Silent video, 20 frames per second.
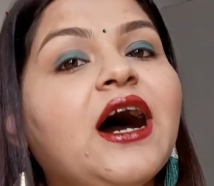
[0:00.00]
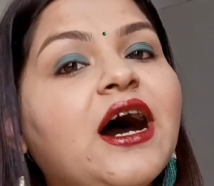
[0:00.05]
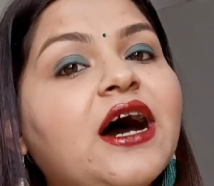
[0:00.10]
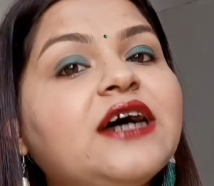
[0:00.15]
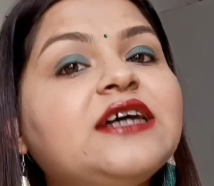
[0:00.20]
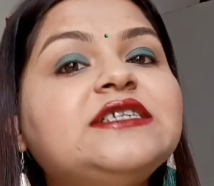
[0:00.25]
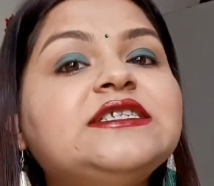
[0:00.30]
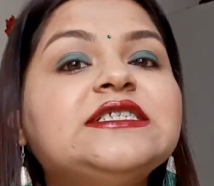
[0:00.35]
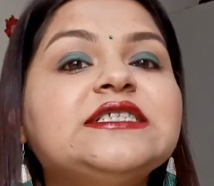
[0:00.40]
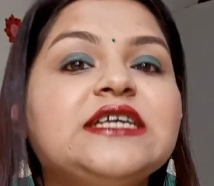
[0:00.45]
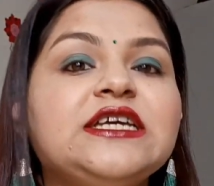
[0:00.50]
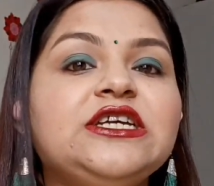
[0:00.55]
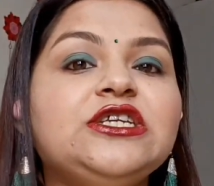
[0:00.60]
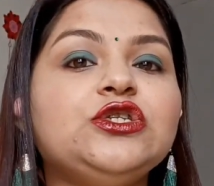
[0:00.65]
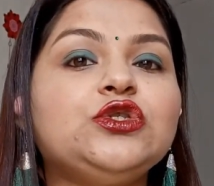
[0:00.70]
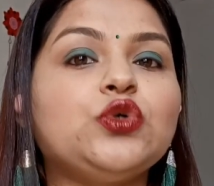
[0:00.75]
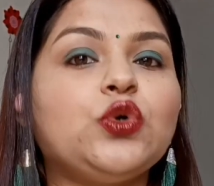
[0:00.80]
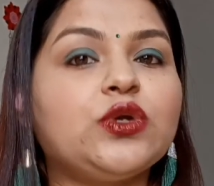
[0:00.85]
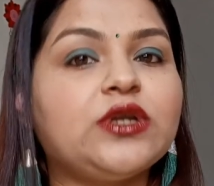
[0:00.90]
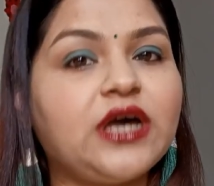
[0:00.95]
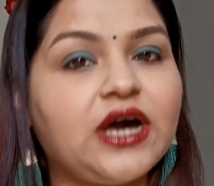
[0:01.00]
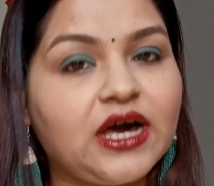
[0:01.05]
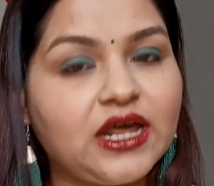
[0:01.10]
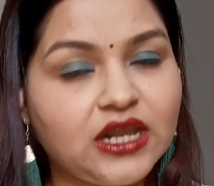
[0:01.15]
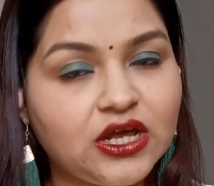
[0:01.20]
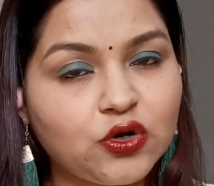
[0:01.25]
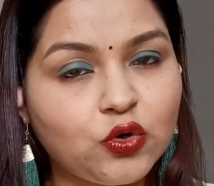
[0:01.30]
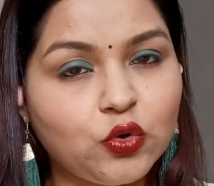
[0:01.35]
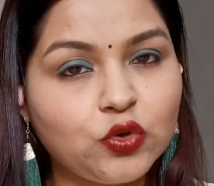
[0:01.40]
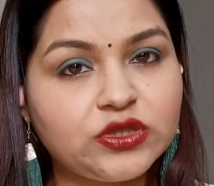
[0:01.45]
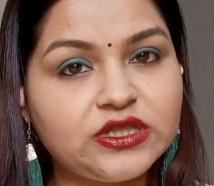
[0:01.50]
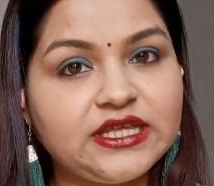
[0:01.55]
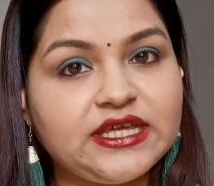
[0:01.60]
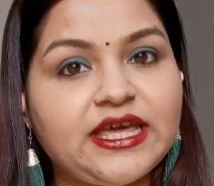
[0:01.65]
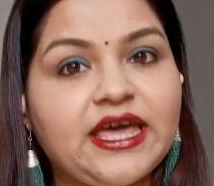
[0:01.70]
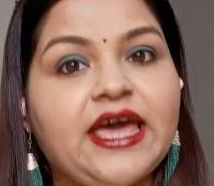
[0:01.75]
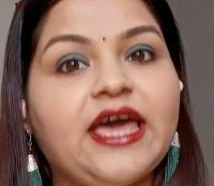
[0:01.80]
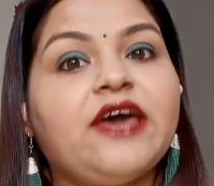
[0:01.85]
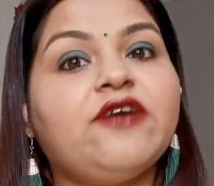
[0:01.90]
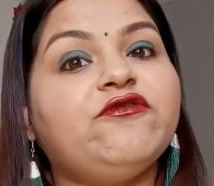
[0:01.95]
हर स्किन टोन अलग
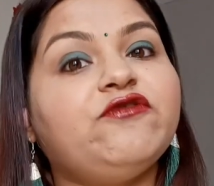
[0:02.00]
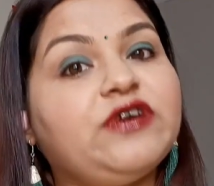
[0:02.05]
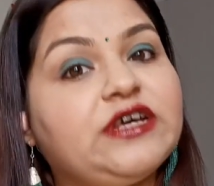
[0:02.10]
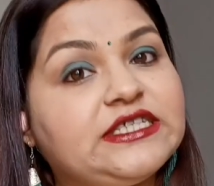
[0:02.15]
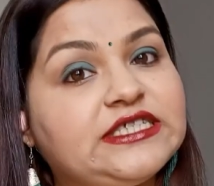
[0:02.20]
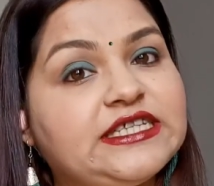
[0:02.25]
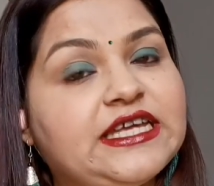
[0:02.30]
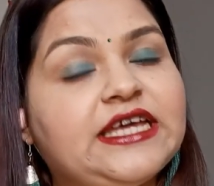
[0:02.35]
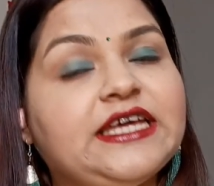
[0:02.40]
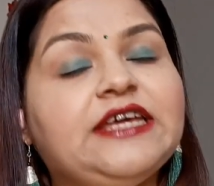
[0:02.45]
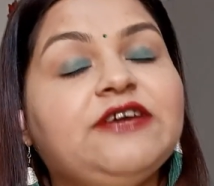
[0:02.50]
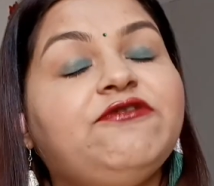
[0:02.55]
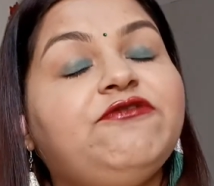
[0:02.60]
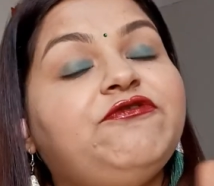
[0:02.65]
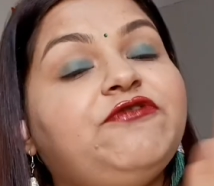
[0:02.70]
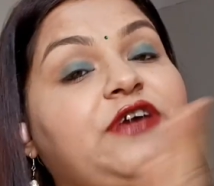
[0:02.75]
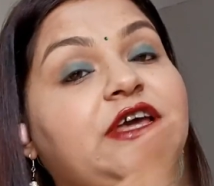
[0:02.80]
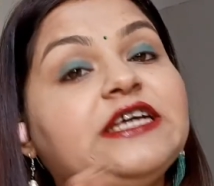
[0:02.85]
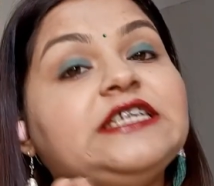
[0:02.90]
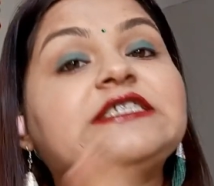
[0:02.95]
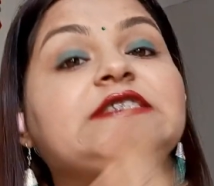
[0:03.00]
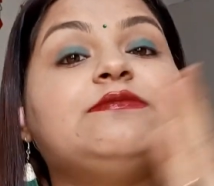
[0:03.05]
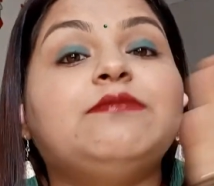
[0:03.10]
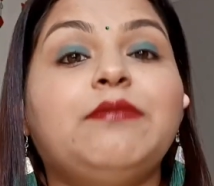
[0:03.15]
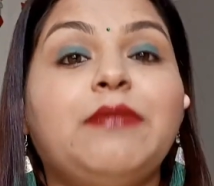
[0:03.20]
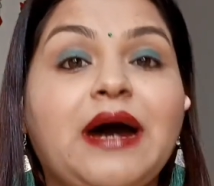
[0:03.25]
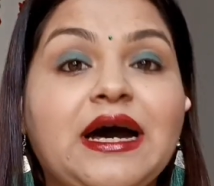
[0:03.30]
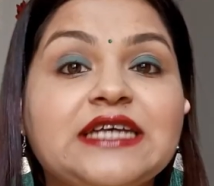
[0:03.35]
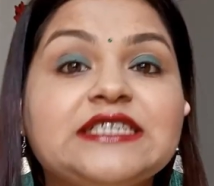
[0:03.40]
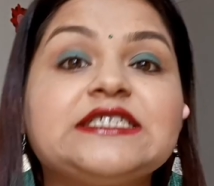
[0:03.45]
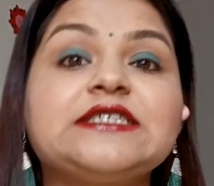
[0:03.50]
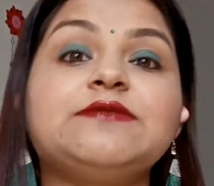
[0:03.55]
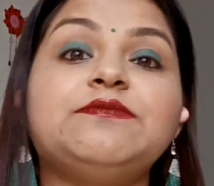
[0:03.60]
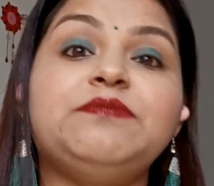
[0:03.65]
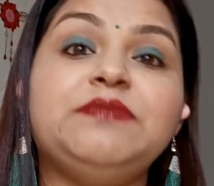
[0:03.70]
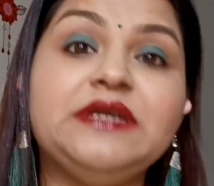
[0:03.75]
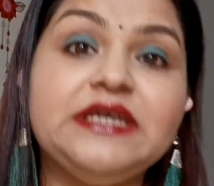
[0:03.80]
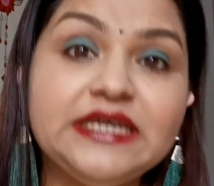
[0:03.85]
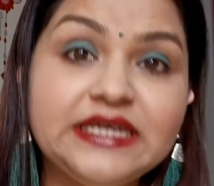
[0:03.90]
होती है वैसे ही फेस मास्क